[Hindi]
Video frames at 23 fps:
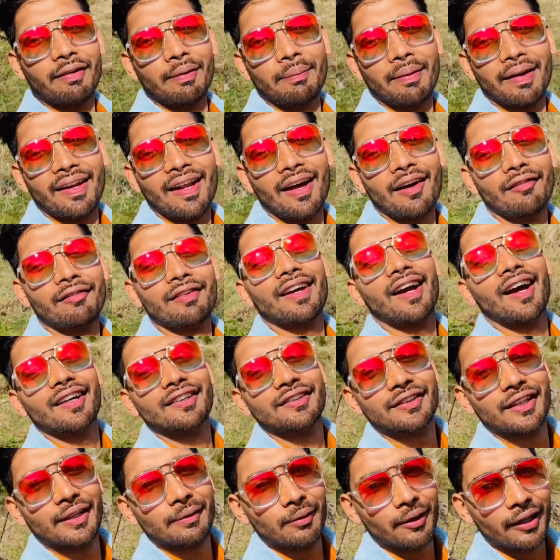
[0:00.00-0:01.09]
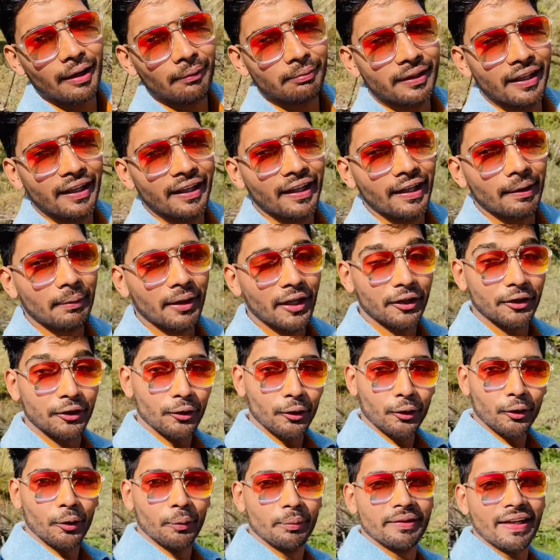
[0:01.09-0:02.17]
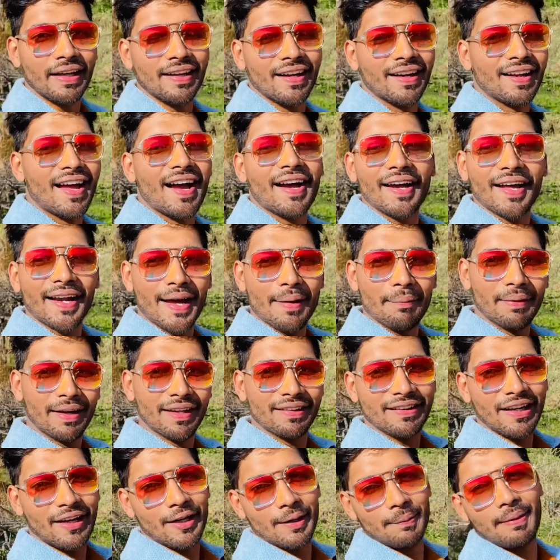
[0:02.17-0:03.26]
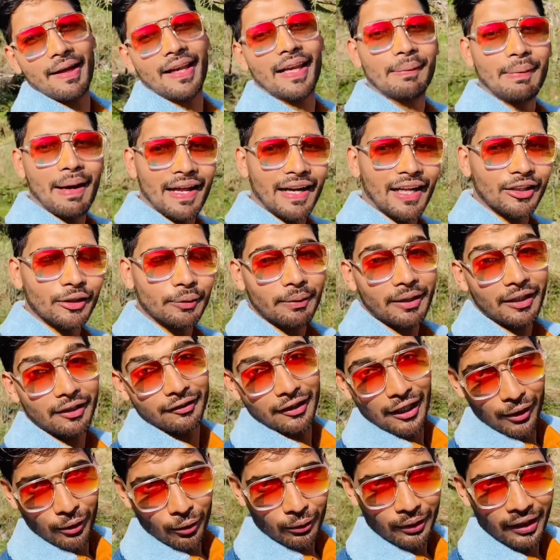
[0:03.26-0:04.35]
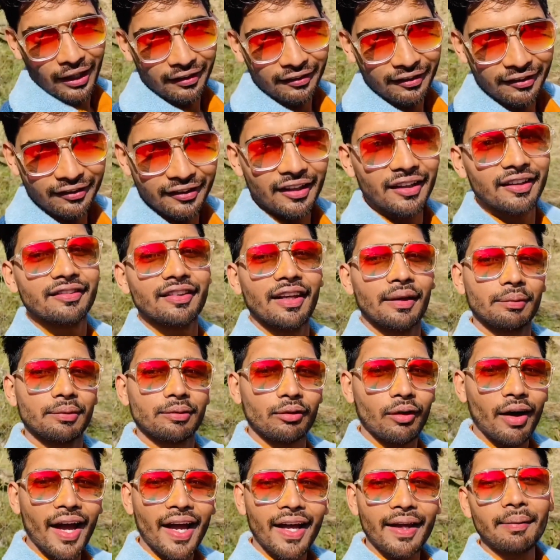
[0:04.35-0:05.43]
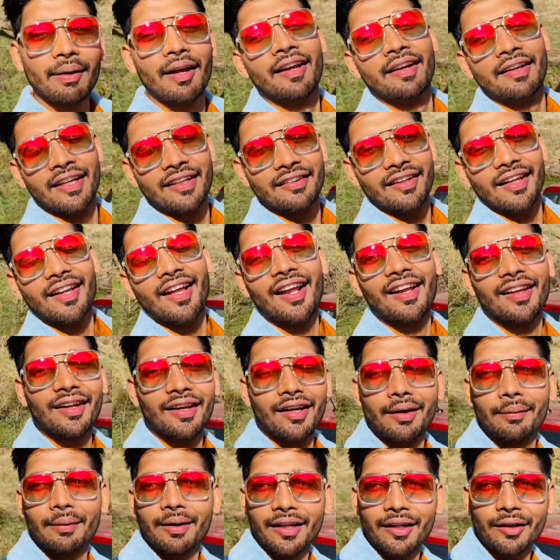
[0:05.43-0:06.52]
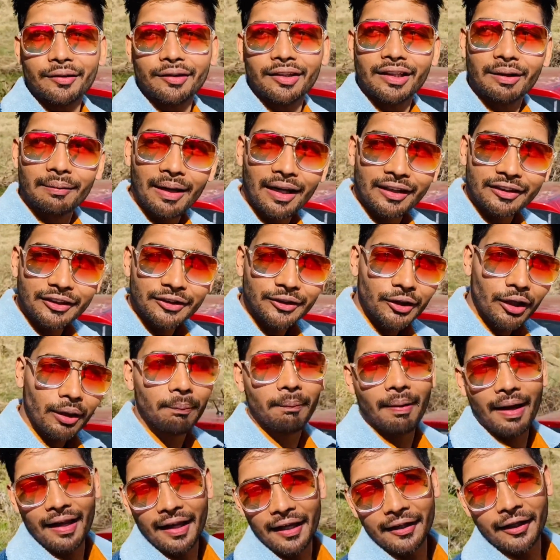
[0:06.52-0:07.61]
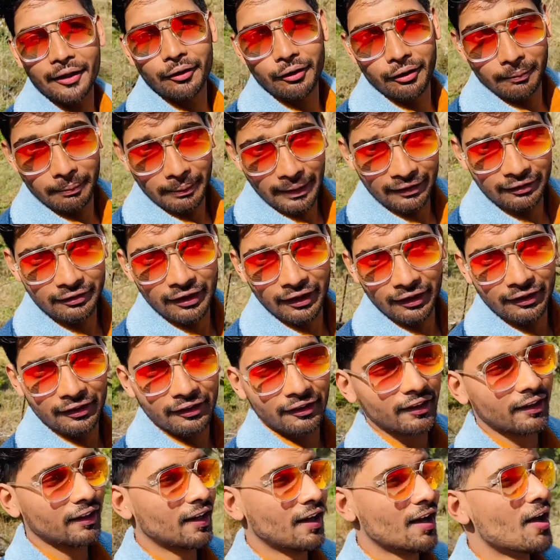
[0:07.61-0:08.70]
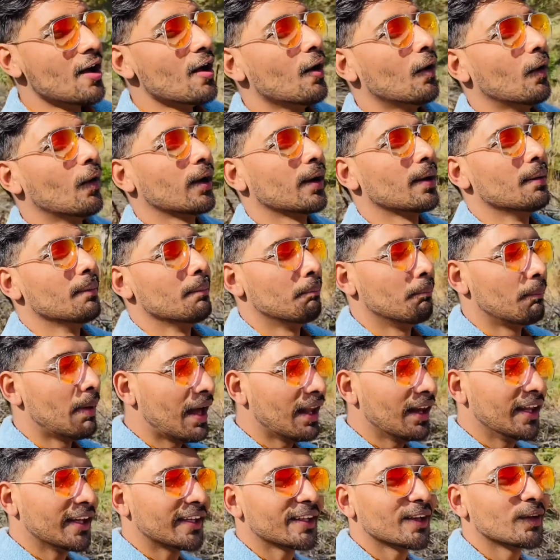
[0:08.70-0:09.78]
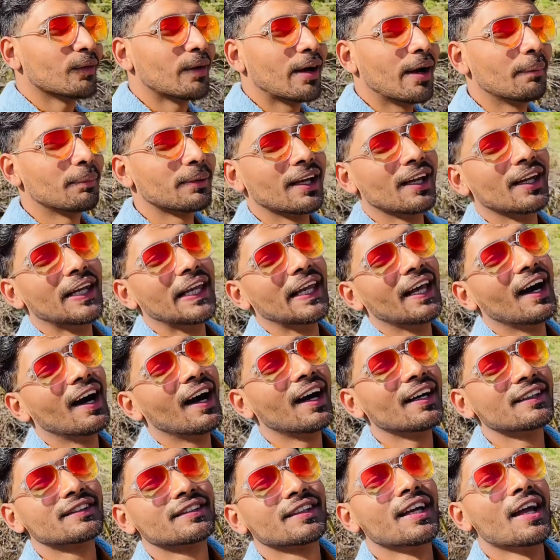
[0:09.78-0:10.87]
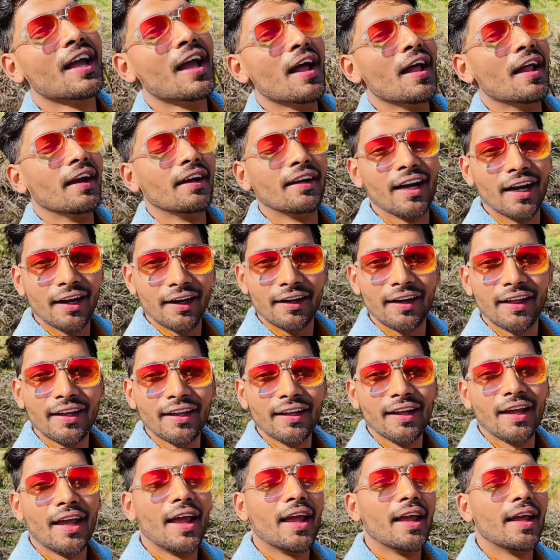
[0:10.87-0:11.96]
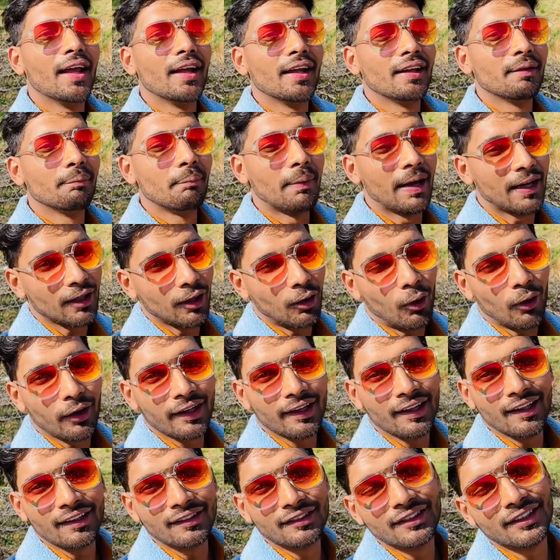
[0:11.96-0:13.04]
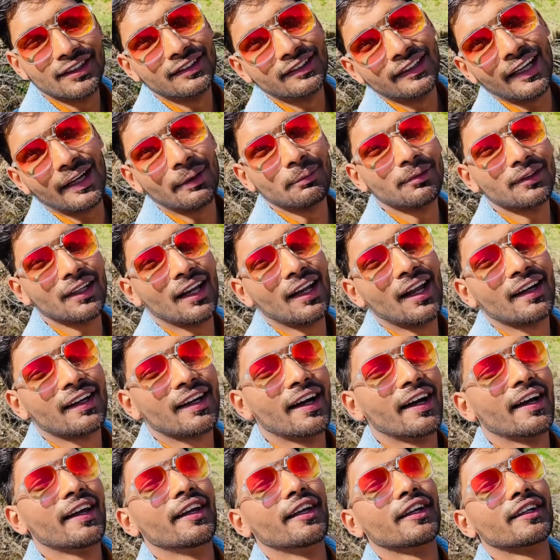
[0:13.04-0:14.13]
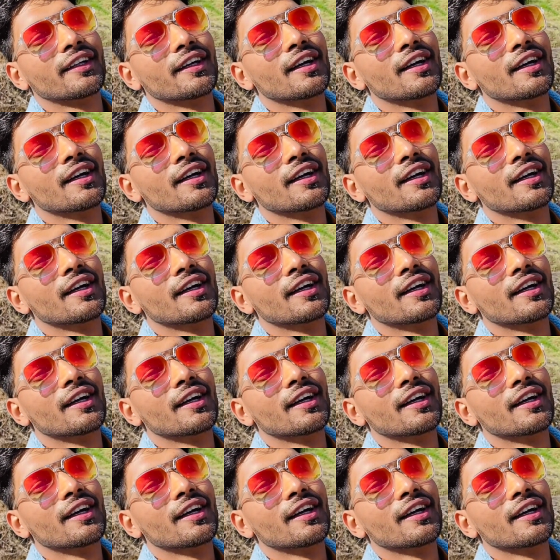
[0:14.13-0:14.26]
मेरा नाम विकास शर्मा आप देख रहे हैं मेरा यूट्यूब चैनल अगर आप मेरे चैनल में पहली बार हैं तो मेरे चैनल कर दीजिए सब्सक्राइब नीचे लाल कलर का बटन तो दबा दीजिए और बेल आइकन को भी प्रेस कर दीजिएगा और मैं लेके हूँ आपके लिए आज नड्डी मैकलॉडगंज धर्मशाला का एक